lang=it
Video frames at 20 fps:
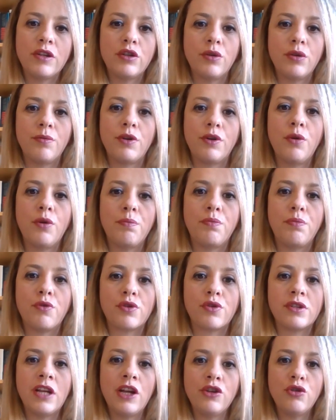fatto però
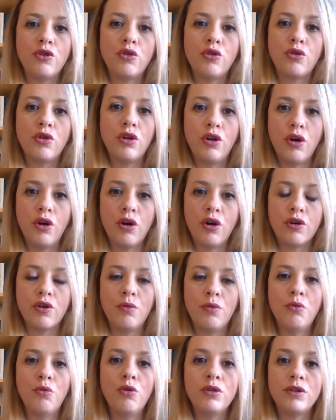portando con
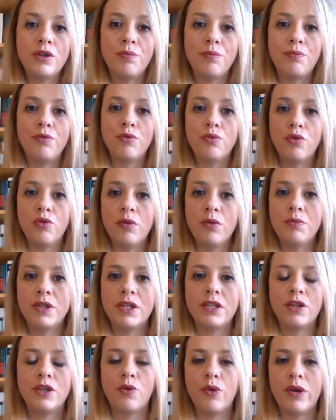loro molti più
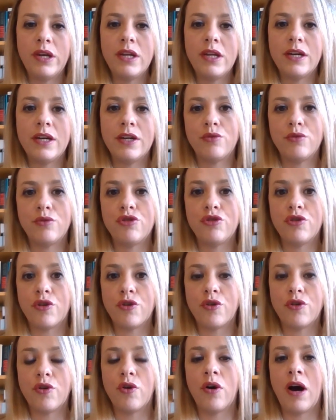uomini di quelli che
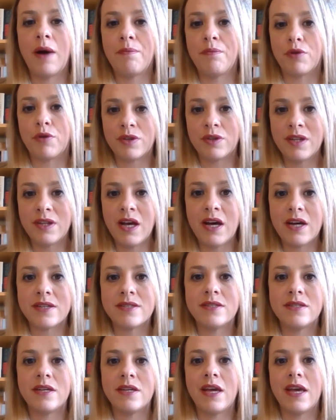riuscirono a
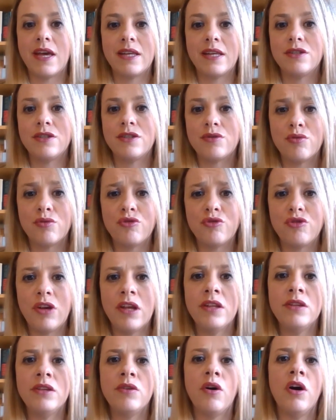portarsi e
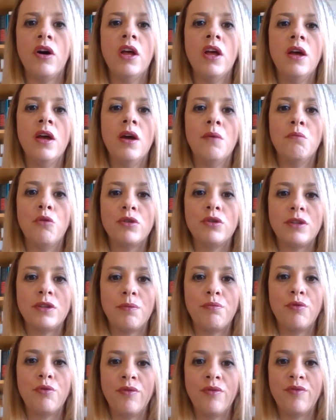distruggendo molte
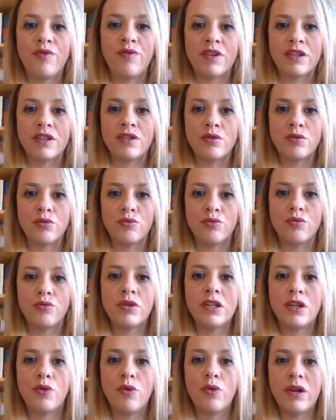più
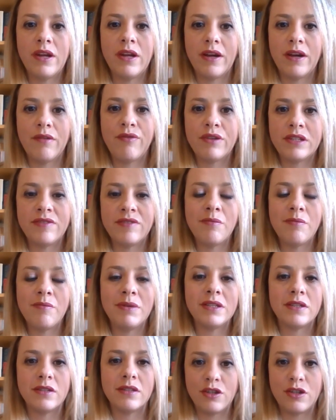infrastrutture di quelle che
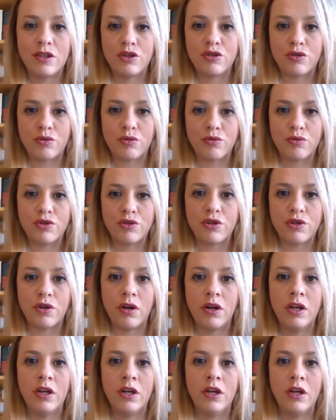effettivamente
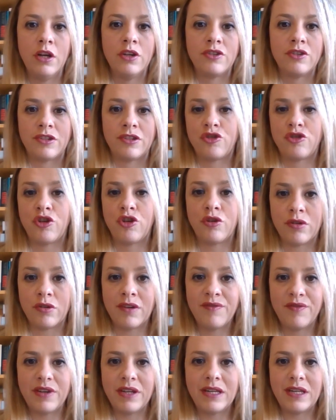distrussero. Se ciò non
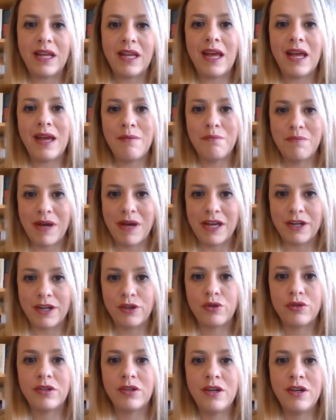avvenne è
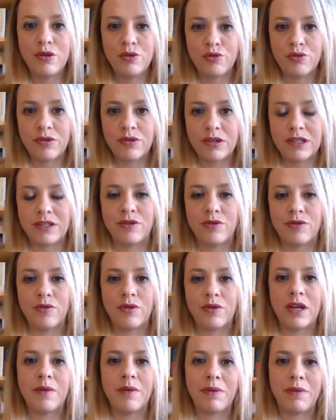merito
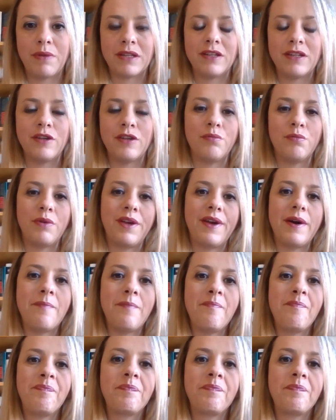dell'insurrezione partenopea.